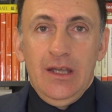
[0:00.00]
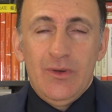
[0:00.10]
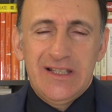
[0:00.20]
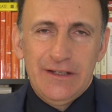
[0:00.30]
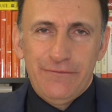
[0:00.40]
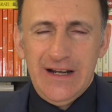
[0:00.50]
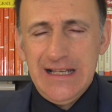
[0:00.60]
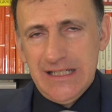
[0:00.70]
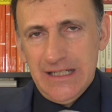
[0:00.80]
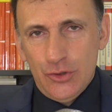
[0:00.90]
Questa
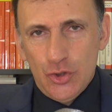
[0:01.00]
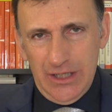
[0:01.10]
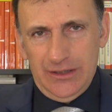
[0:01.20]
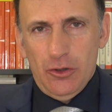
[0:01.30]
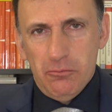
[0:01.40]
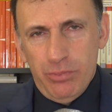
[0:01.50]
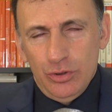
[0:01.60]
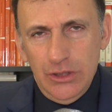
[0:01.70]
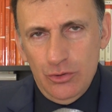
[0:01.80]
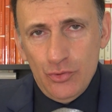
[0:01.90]
frase getta un po'
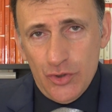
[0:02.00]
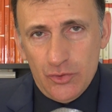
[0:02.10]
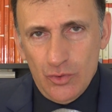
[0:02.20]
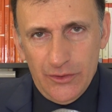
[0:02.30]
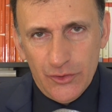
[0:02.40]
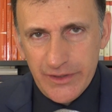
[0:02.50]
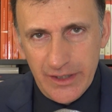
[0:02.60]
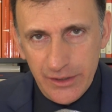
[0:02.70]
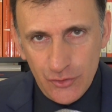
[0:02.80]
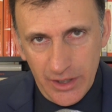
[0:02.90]
di luce sulla
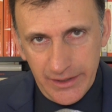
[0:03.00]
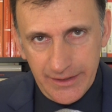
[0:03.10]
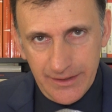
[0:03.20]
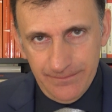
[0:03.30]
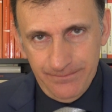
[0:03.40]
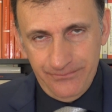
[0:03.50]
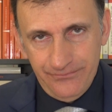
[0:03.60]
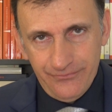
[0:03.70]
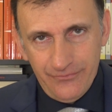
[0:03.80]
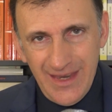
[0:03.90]
nostra ricerca
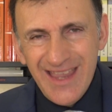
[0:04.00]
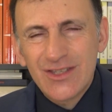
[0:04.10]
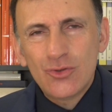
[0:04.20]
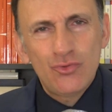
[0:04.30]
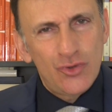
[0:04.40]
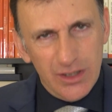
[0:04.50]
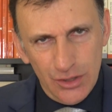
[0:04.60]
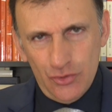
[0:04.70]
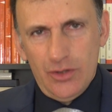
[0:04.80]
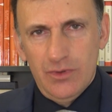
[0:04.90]
e
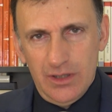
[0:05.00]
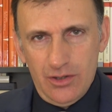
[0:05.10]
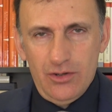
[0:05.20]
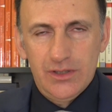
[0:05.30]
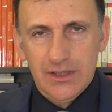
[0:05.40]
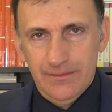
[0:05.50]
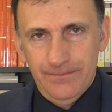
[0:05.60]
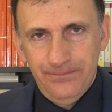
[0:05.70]
suggerisce qualcosa.